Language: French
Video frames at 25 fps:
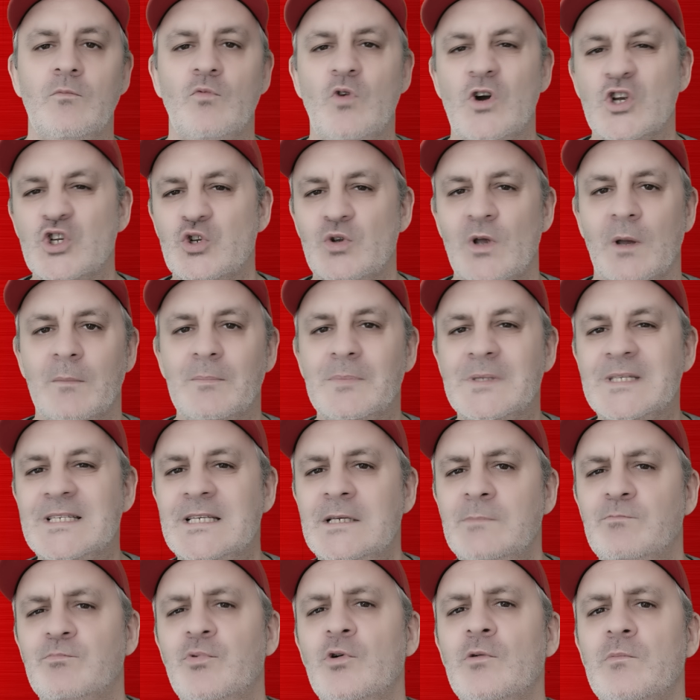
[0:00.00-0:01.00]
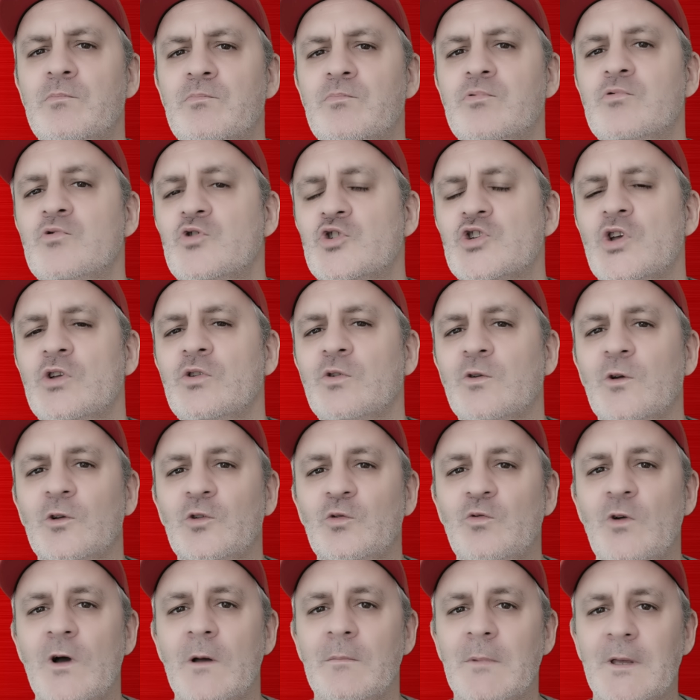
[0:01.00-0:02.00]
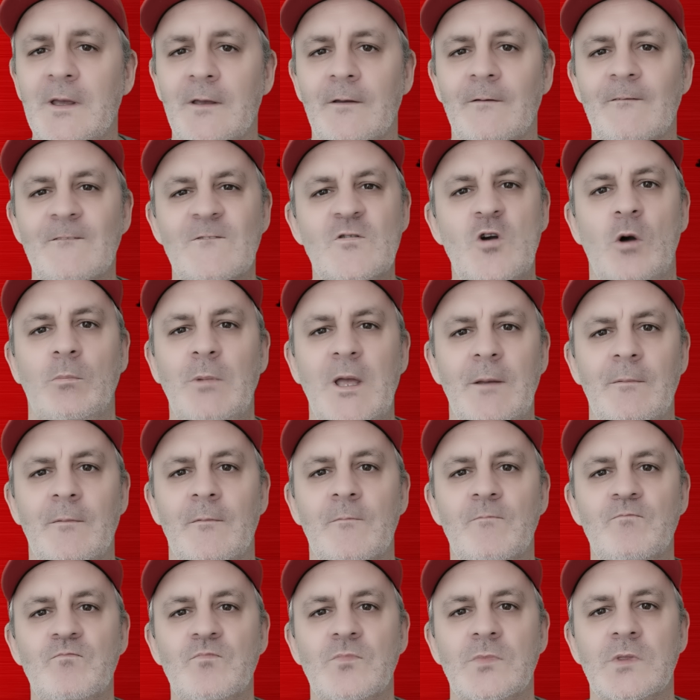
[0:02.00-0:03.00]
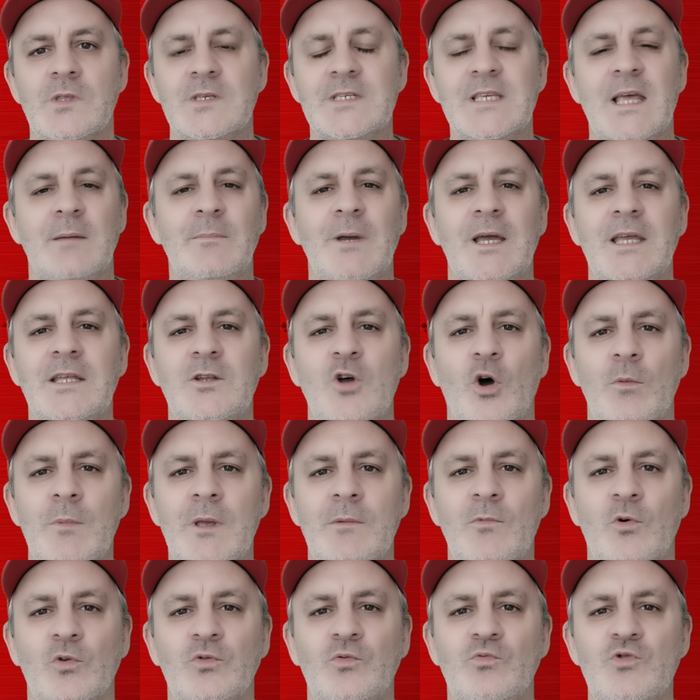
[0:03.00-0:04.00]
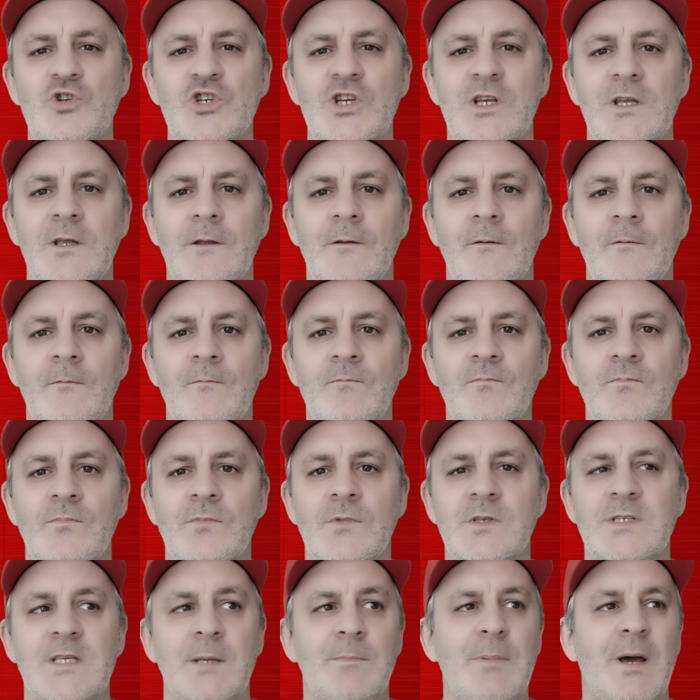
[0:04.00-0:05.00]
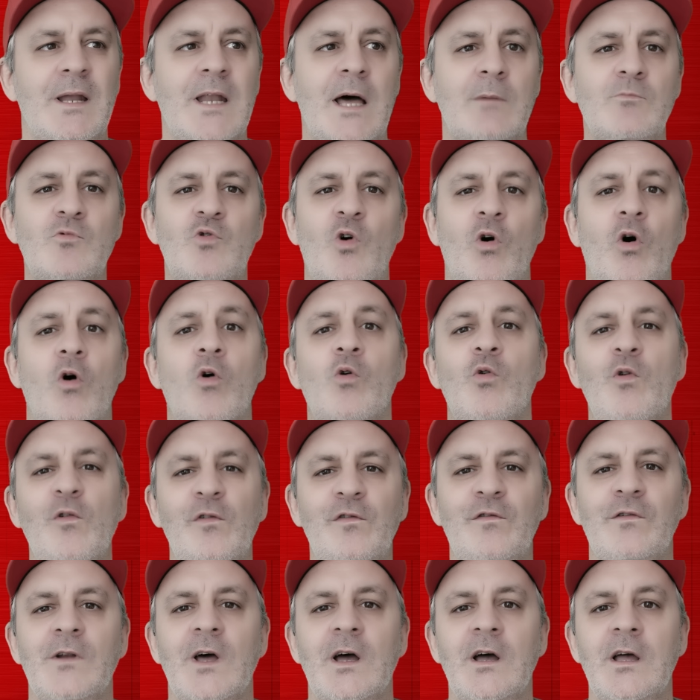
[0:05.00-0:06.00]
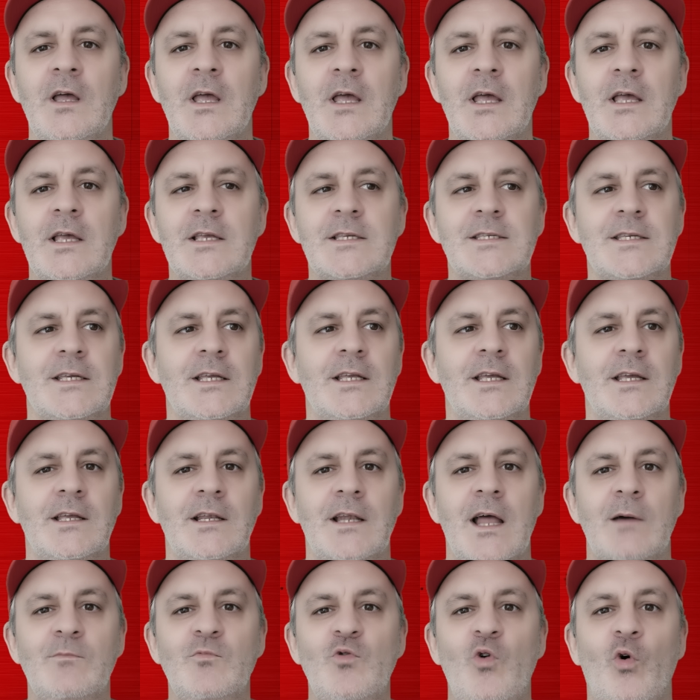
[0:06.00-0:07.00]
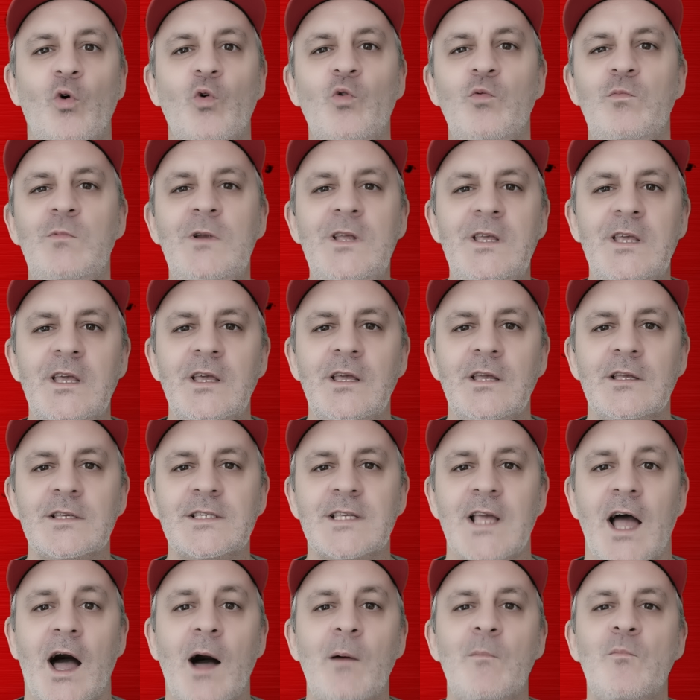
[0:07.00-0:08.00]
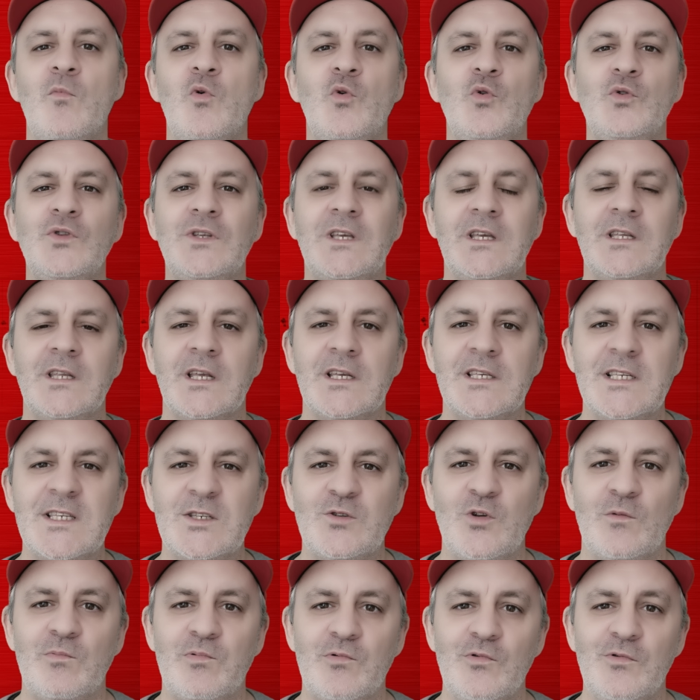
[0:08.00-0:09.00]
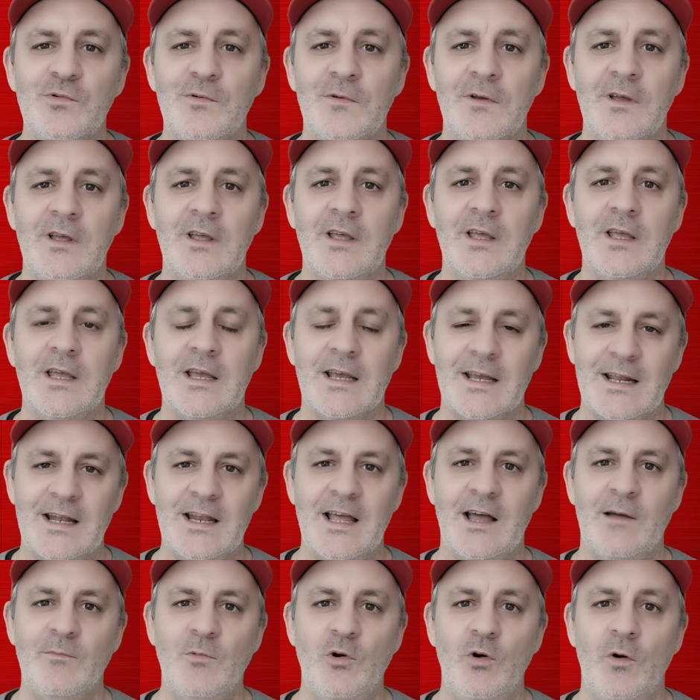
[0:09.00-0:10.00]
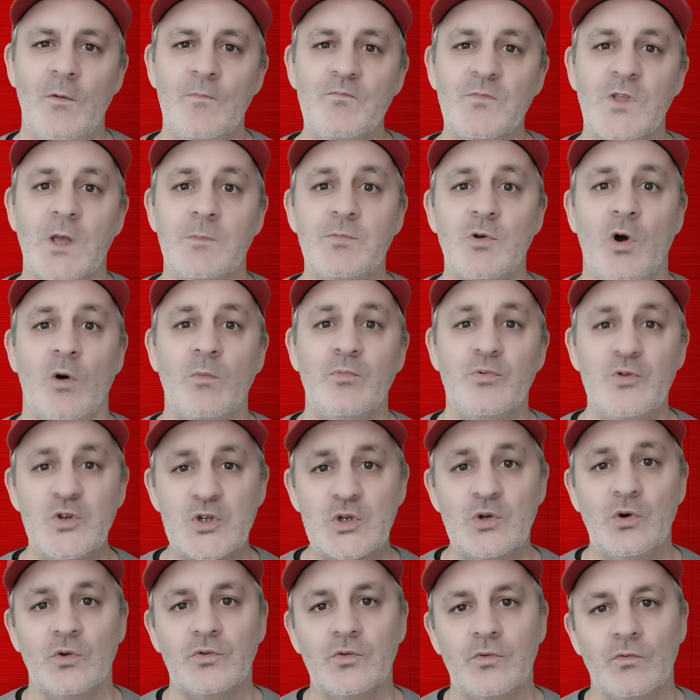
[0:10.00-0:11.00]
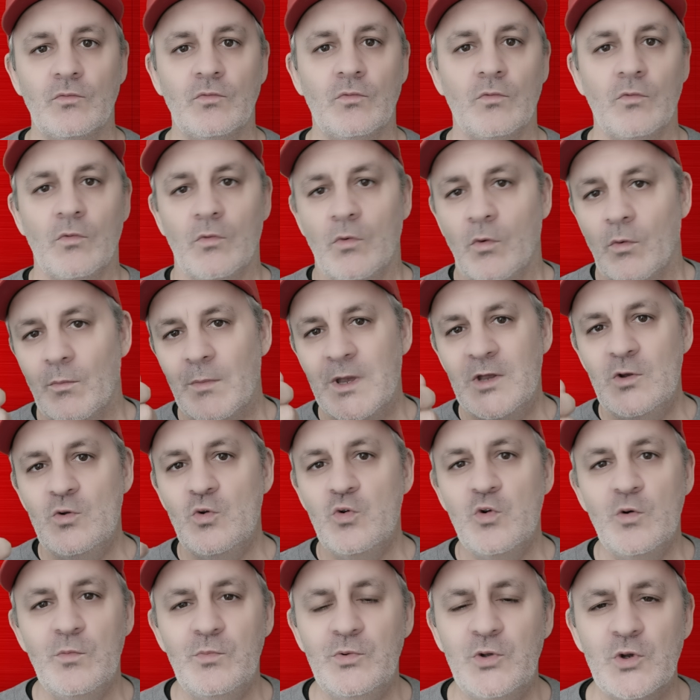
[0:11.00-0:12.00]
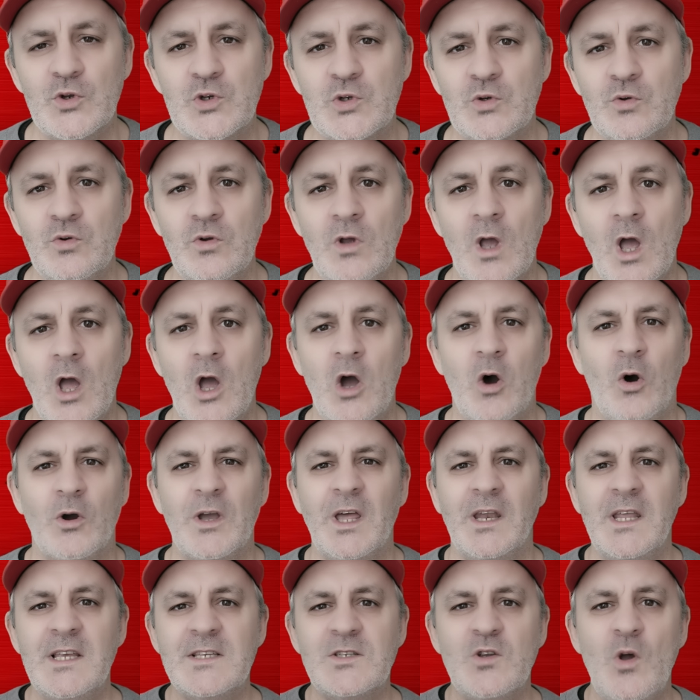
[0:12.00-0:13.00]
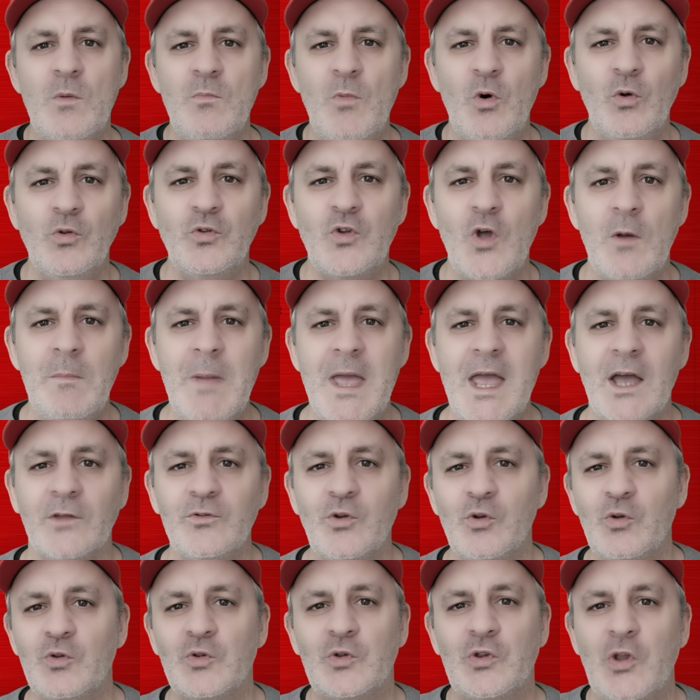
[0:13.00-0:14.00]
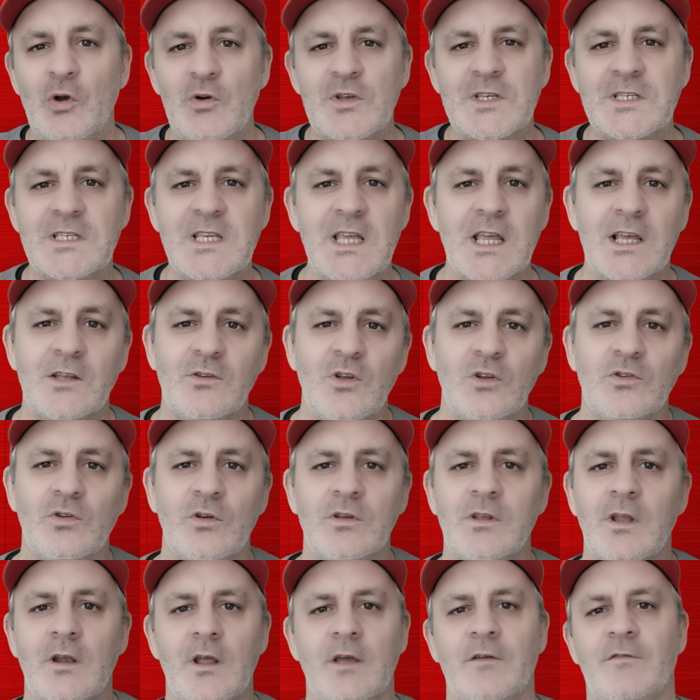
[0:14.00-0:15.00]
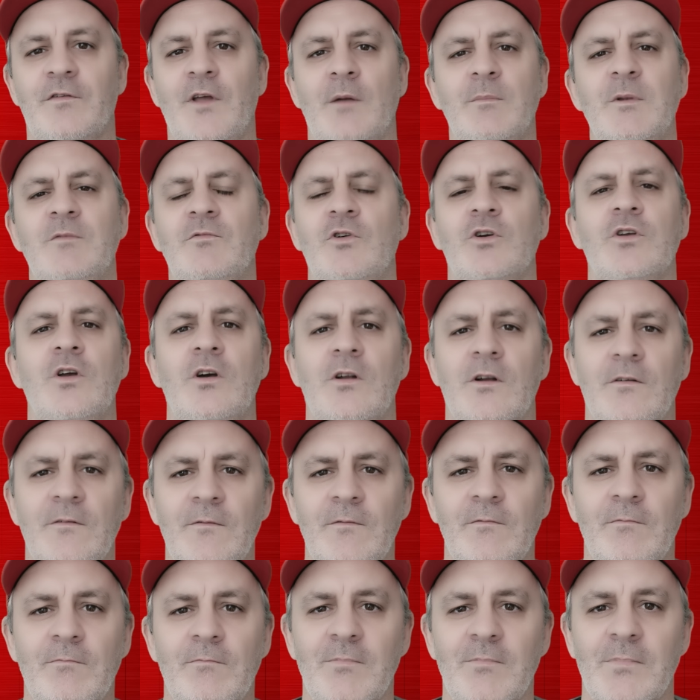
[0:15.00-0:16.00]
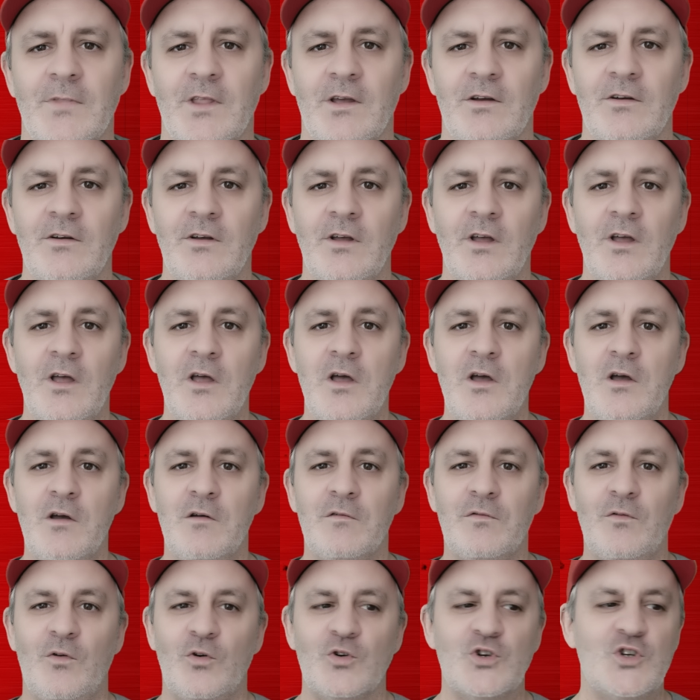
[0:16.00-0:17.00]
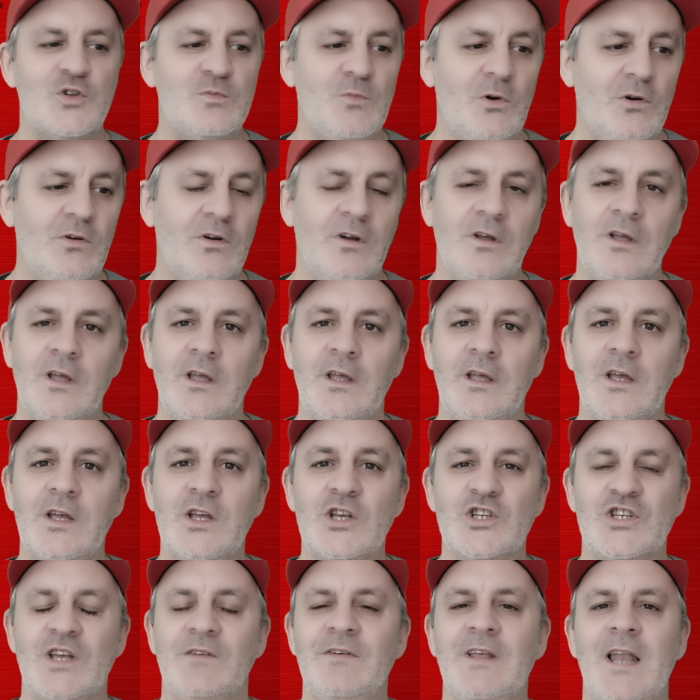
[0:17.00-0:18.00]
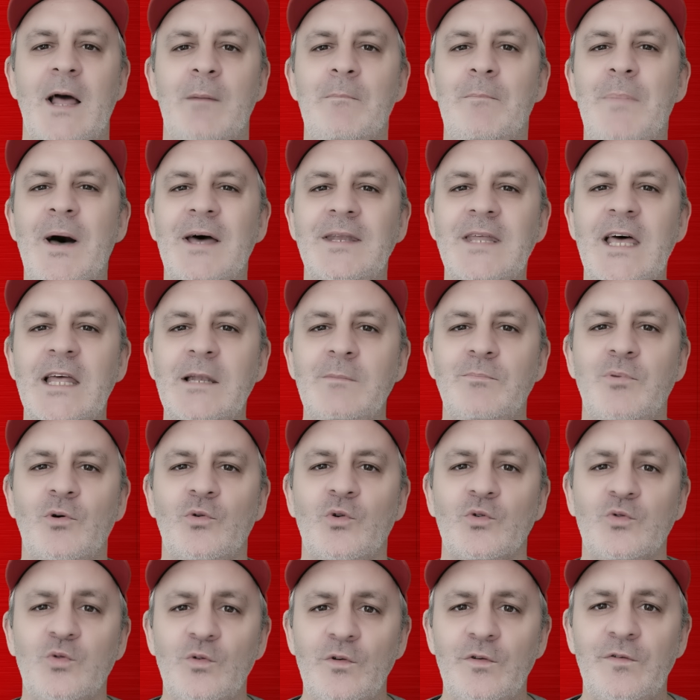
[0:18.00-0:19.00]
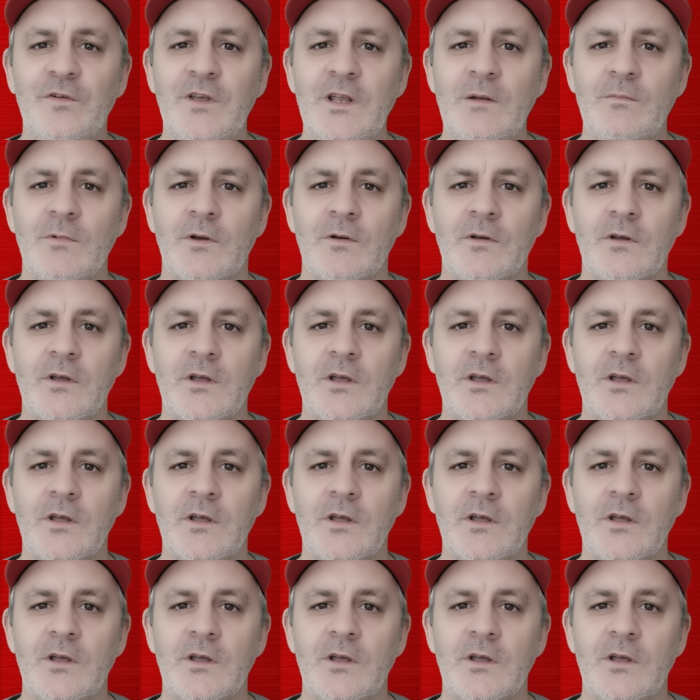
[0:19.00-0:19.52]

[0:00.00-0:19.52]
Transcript: moi, je suis un petit peu plus jeune que toi, mais quand même, ça m'a énormément touché. C'est pas l'amour ouf là, c'est l'amour oublié. C'est un monde qui n'existe plus. Clairement. Et puis en plus, quand on, met une loupe dessus, regardez ce monde de merde, de toxique, de trucs. Eh, fermez vos gueules. Hein. Franchement, j'avais la banane pendant tout le film.